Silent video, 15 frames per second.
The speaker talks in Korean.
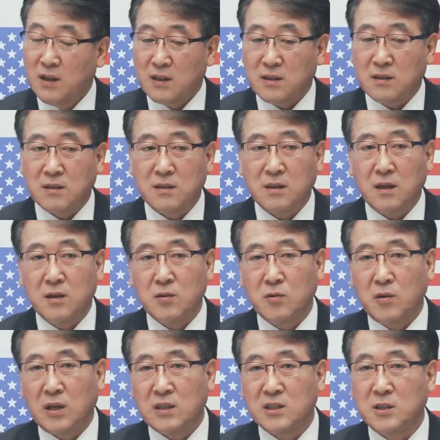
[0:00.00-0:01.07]
그때도
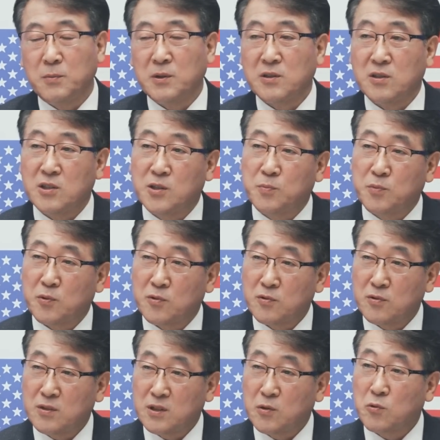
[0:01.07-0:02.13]
한 10에서
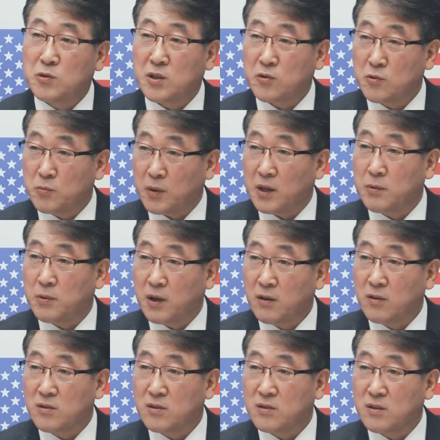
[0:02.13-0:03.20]
20%는 2 0 3 0 매입을
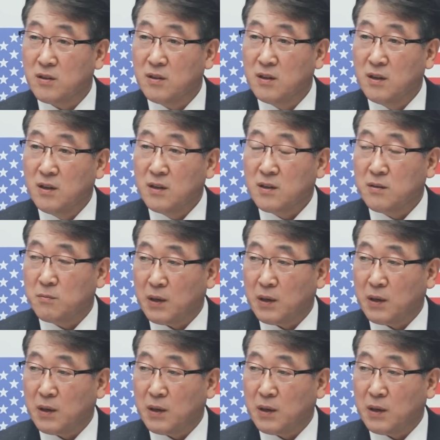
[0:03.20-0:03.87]
했거든요. 음.